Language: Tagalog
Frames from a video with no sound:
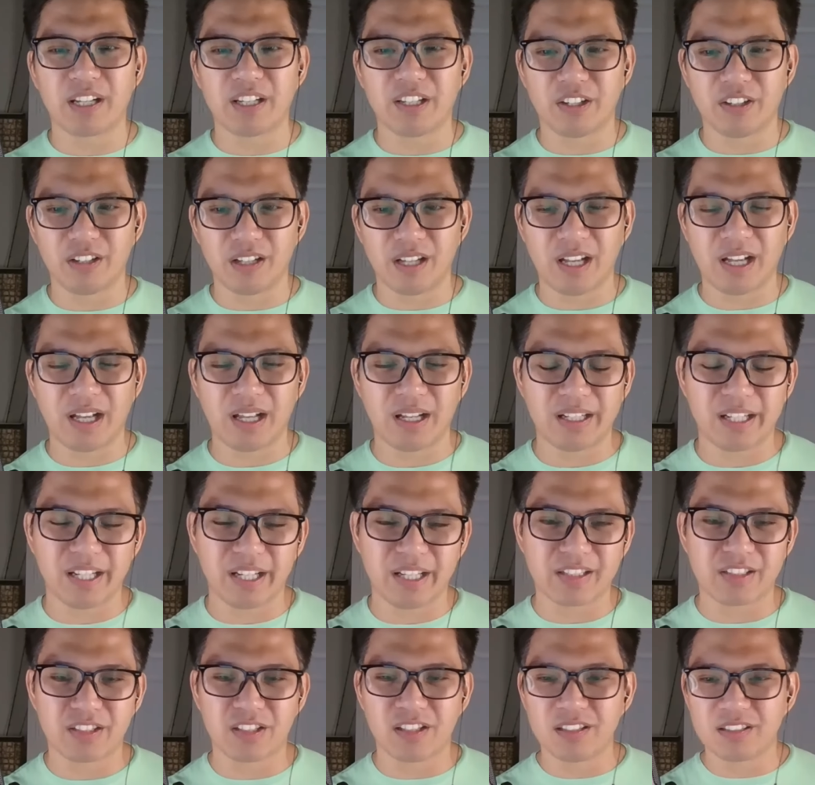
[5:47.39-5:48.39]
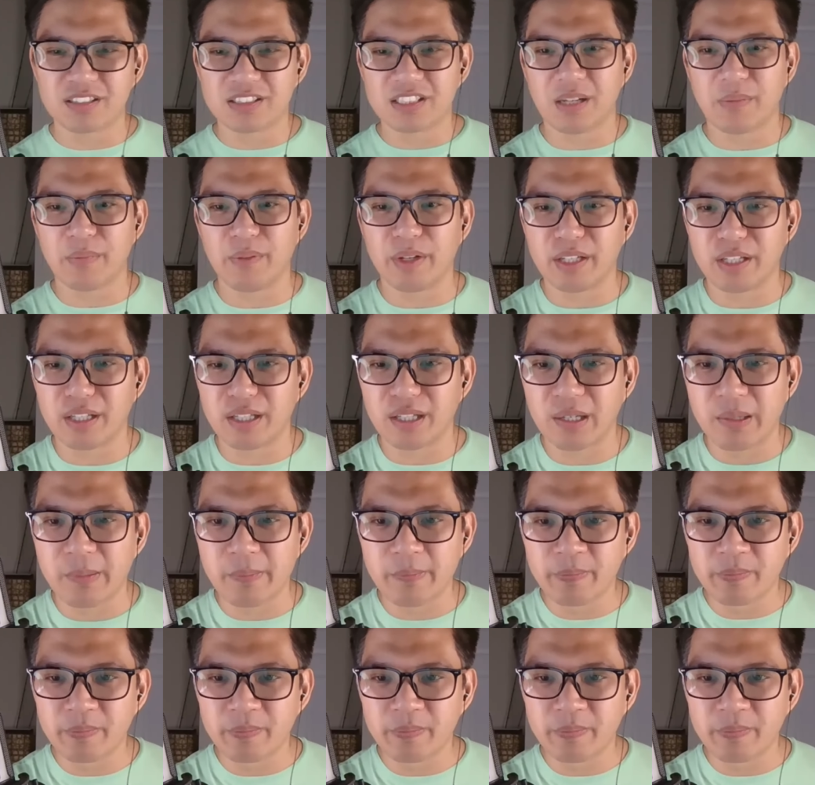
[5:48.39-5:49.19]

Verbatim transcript: ngayon uh, na ito, sabi ni